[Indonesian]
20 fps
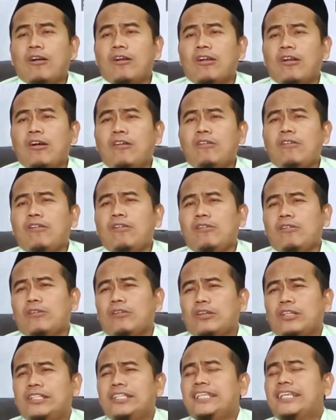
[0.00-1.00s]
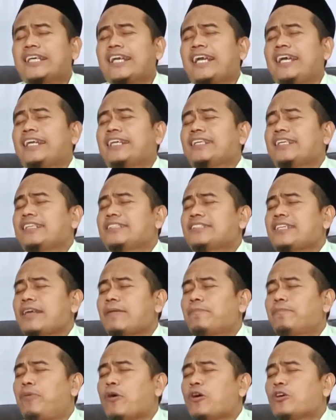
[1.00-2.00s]
Ono zikir
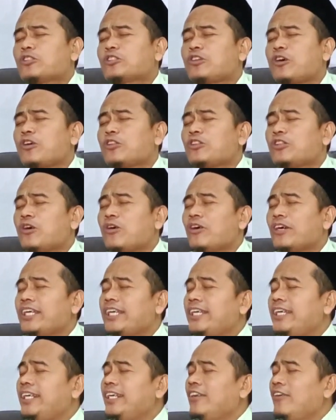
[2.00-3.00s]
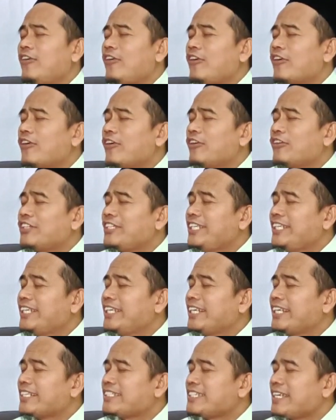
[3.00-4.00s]
sing bongsol zohir, ono
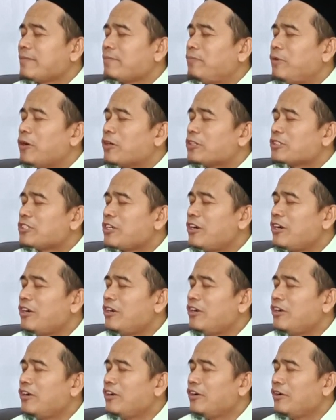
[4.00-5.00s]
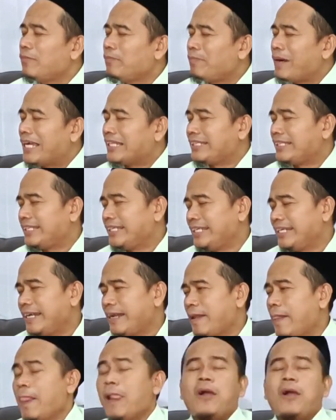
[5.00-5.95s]
zikir sing bongsol batin.